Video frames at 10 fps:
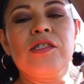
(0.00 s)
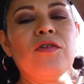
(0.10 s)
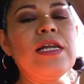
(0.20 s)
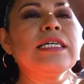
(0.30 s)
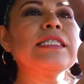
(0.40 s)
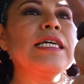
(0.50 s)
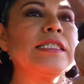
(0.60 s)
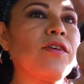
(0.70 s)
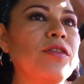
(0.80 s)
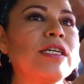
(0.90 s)
son las
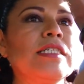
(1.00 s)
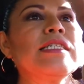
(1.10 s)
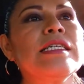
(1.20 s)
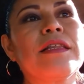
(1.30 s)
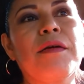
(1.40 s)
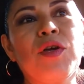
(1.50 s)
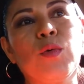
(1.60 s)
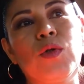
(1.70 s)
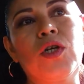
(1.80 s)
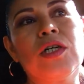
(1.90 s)
10 con 17
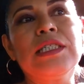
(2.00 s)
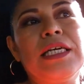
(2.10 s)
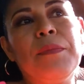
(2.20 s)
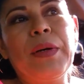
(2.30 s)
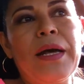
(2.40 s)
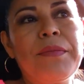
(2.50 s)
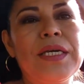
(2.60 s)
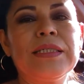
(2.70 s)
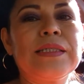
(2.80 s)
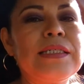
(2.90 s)
minutos y para
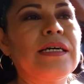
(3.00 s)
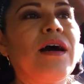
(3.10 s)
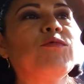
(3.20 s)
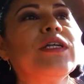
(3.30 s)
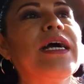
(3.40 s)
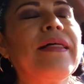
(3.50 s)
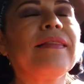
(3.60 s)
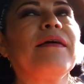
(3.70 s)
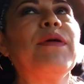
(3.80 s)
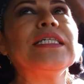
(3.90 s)
mí este será un día
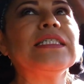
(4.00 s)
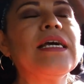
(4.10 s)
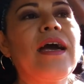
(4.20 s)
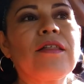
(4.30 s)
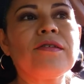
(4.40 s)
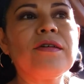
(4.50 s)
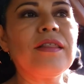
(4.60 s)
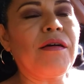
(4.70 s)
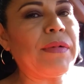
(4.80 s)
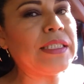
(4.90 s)
demasiado,
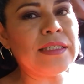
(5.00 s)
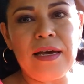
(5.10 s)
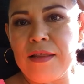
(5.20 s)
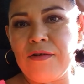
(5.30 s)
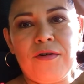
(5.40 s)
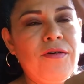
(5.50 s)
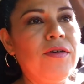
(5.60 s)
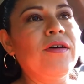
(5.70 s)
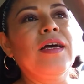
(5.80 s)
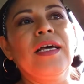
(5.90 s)
demasiado
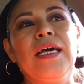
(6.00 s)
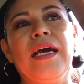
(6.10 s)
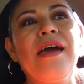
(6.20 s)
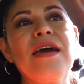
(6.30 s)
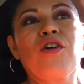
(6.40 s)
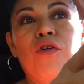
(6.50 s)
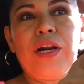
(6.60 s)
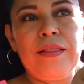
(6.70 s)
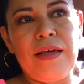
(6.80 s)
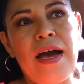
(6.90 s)
eh,
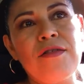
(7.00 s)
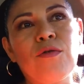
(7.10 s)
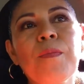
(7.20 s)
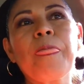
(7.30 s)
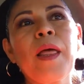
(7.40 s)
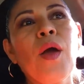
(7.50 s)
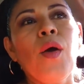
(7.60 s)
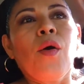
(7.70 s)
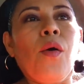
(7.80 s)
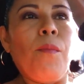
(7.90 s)
correteado.
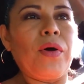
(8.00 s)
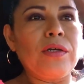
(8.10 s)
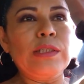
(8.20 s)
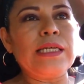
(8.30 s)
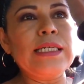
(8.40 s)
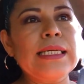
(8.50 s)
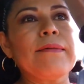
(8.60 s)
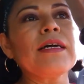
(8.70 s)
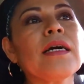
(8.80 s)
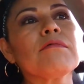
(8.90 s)
Porque ustedes
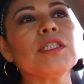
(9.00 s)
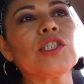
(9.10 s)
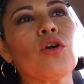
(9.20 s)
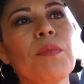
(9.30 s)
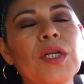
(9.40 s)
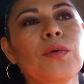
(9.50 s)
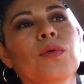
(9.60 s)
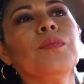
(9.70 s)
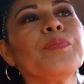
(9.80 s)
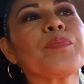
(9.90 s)
saben que en nuestro menú